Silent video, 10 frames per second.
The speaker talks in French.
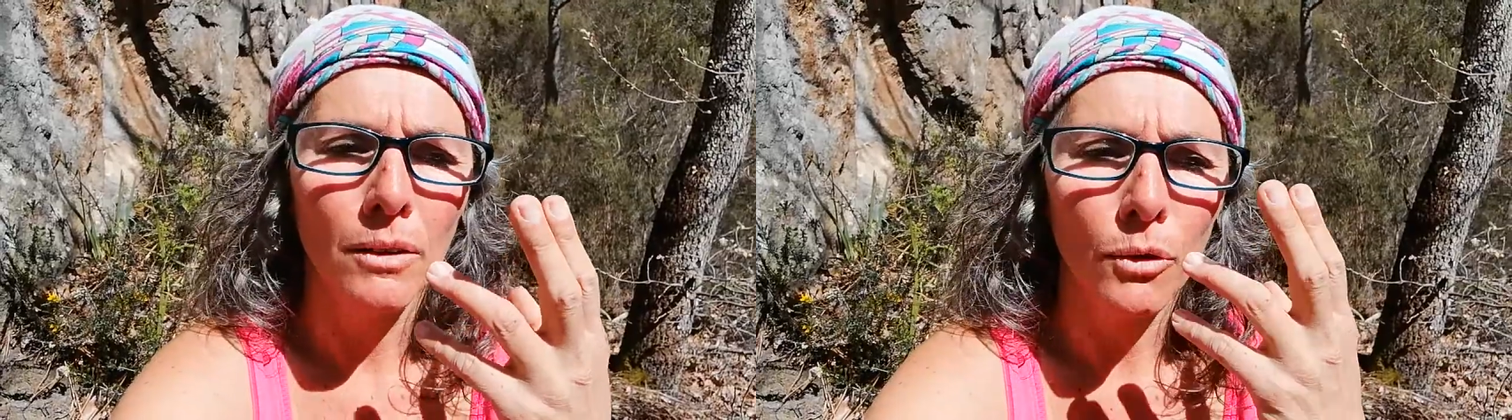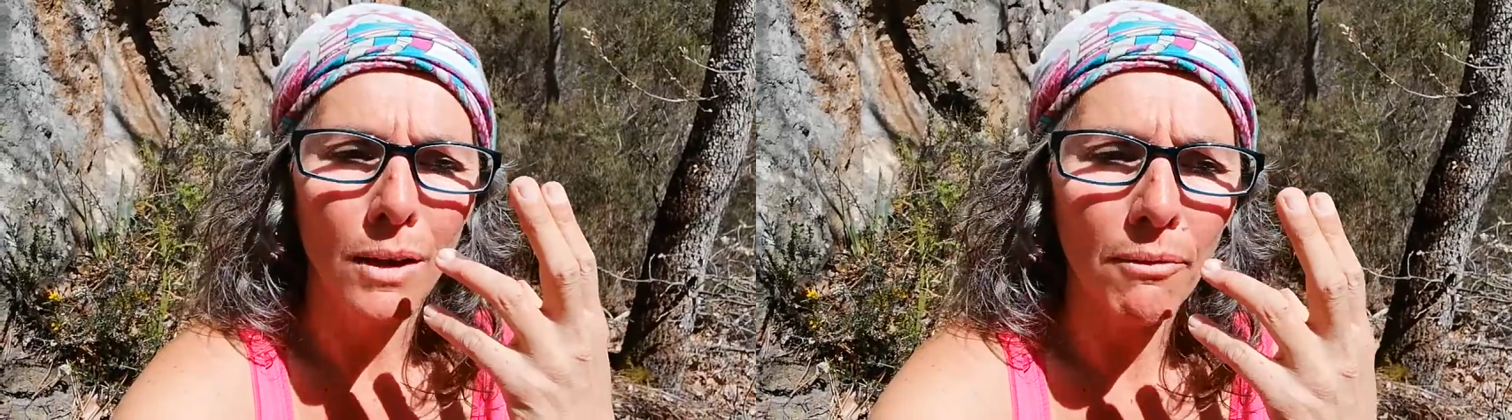
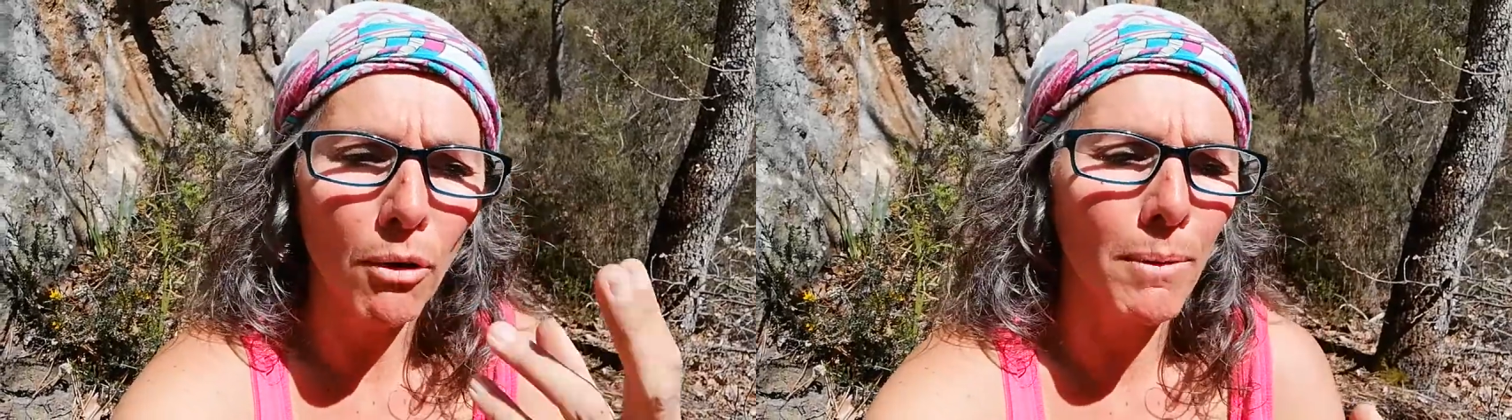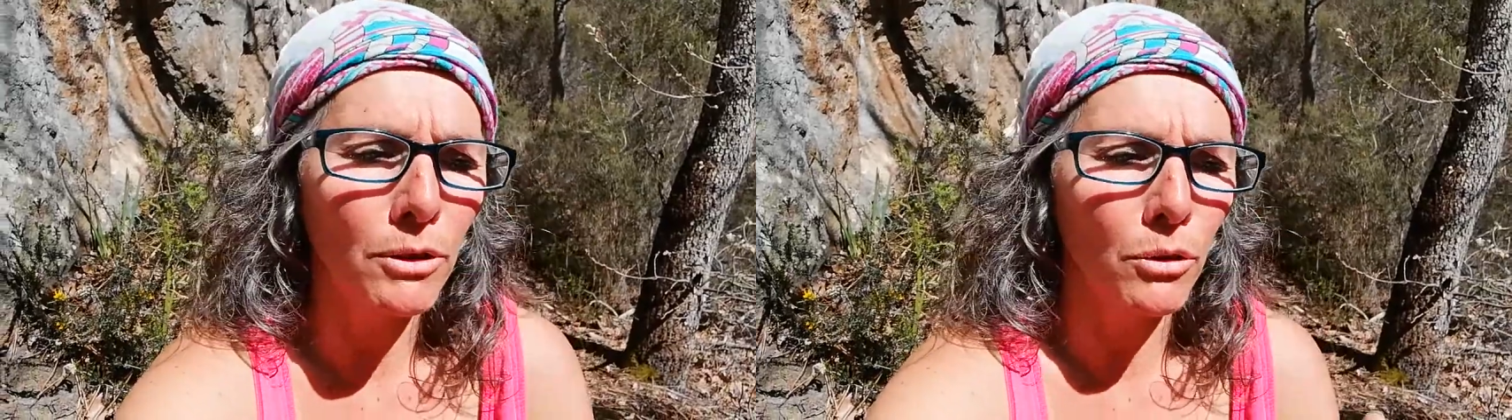de
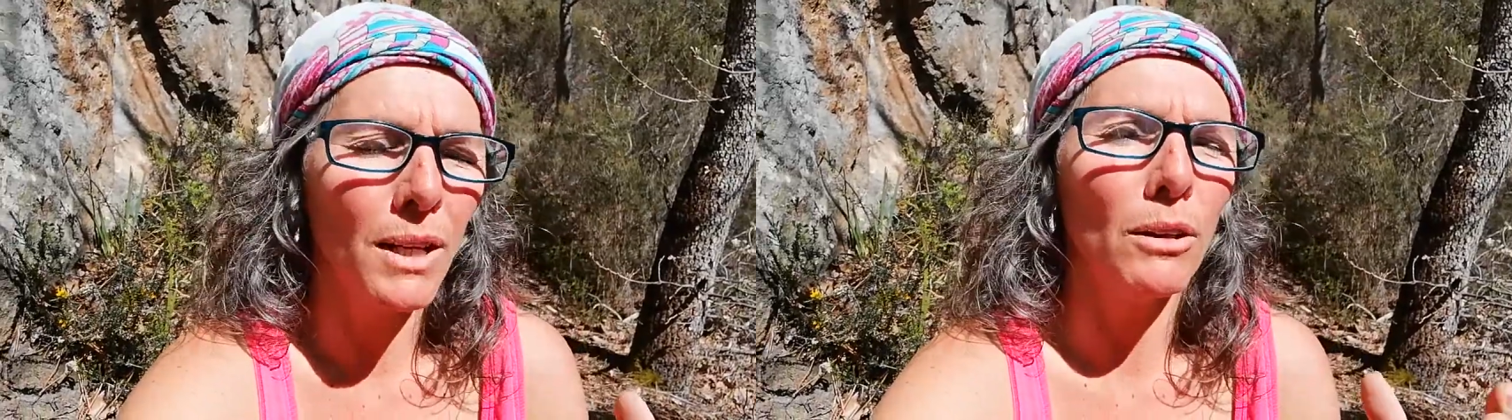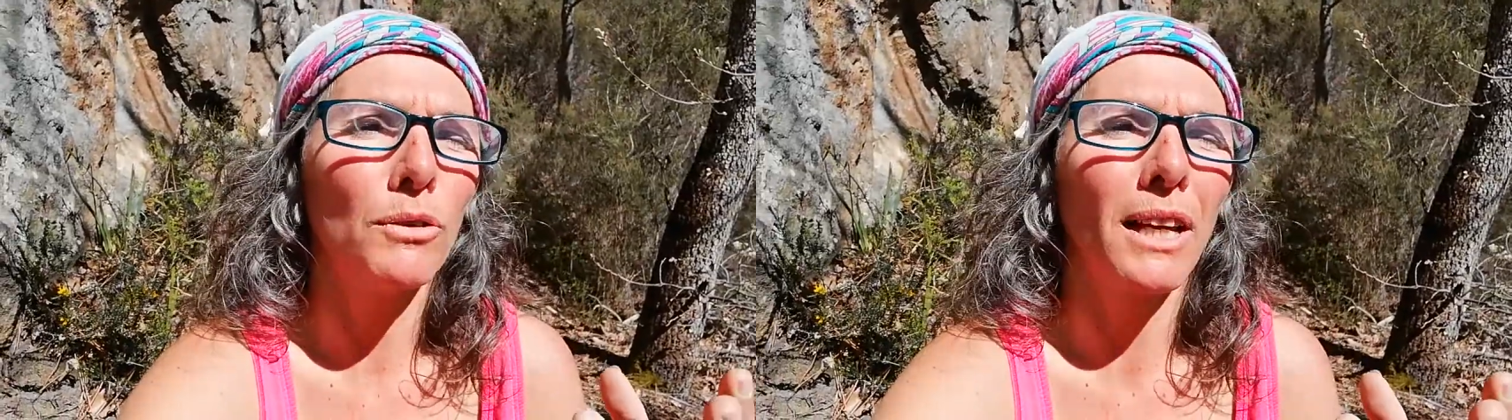
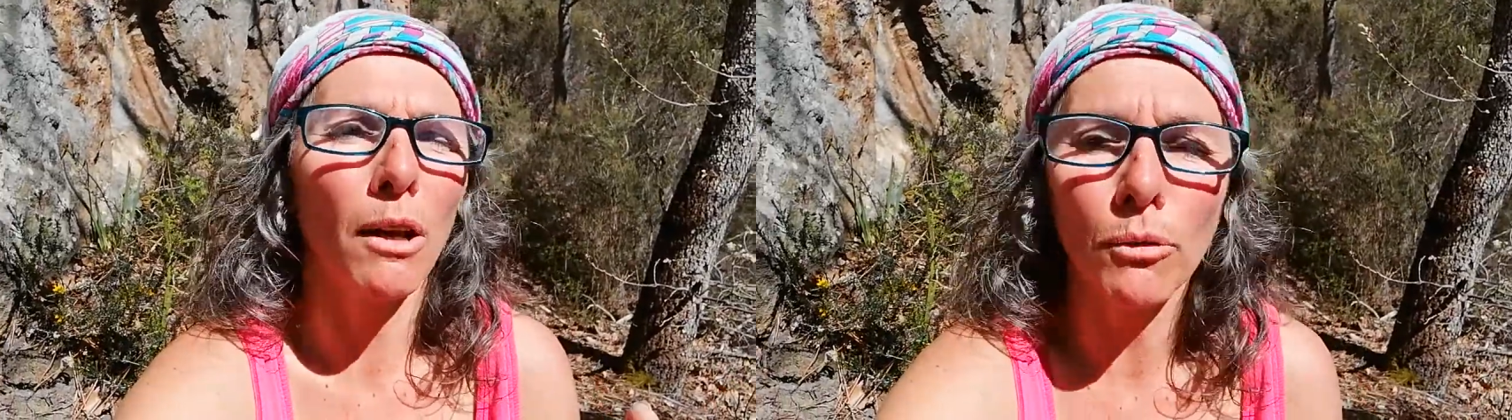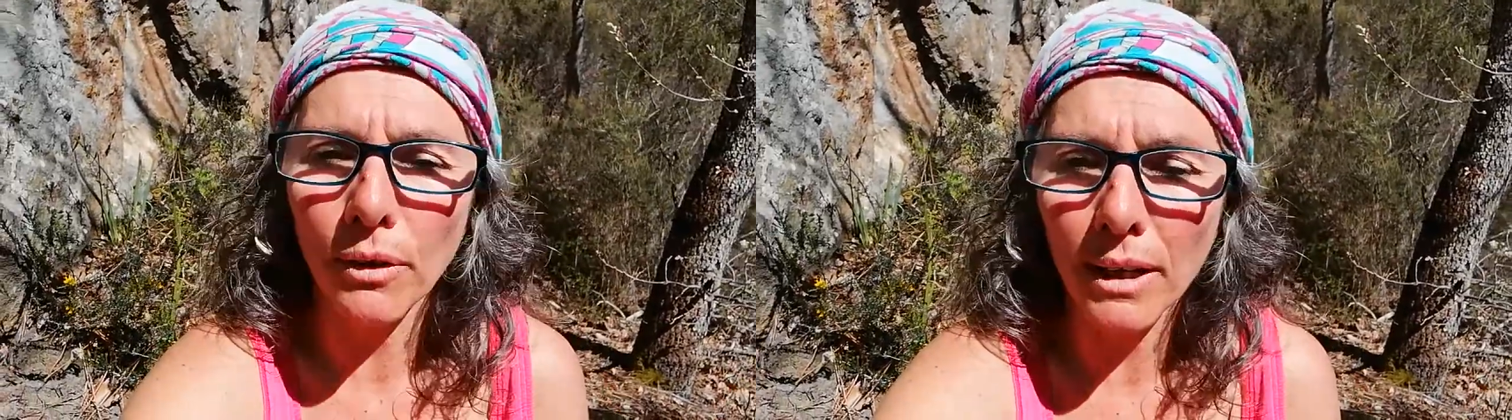l'informationnel de très
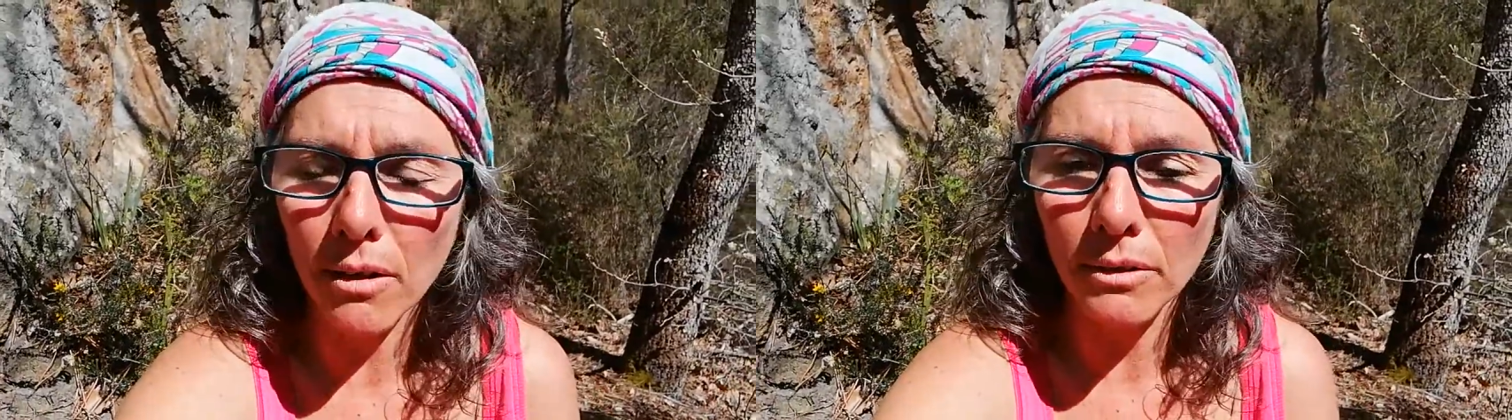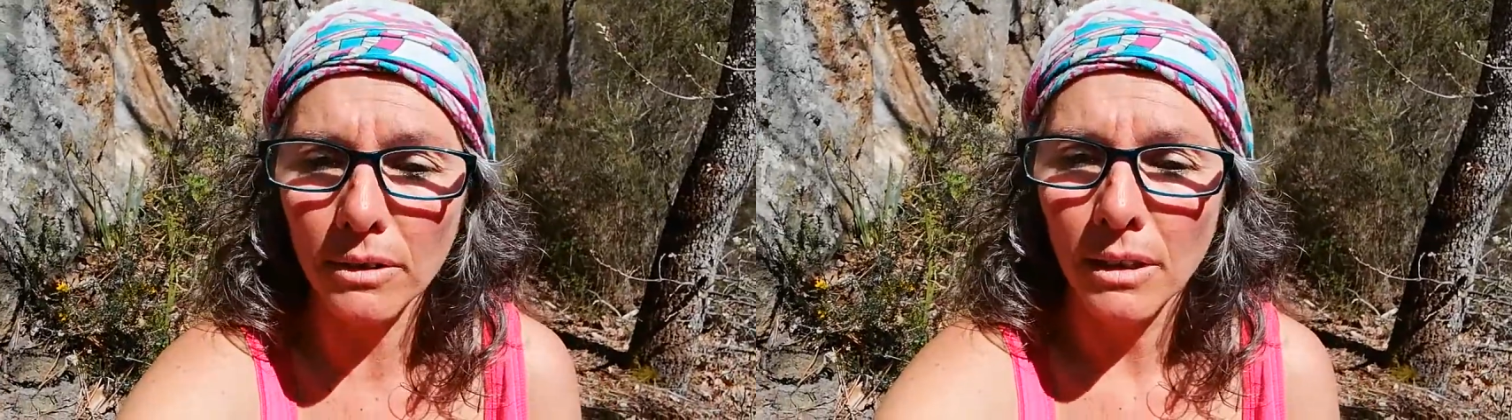haute
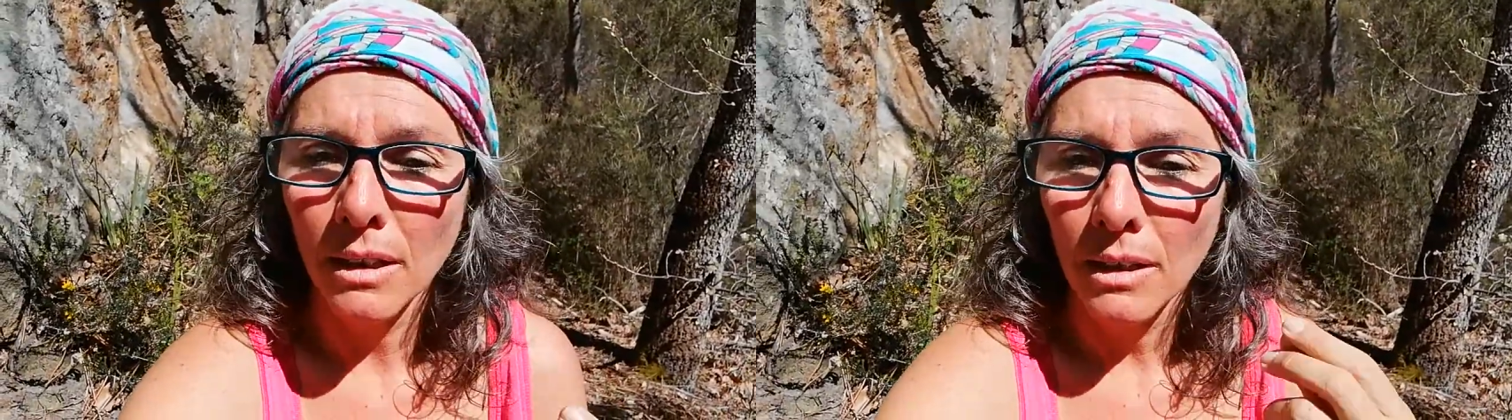fréquence.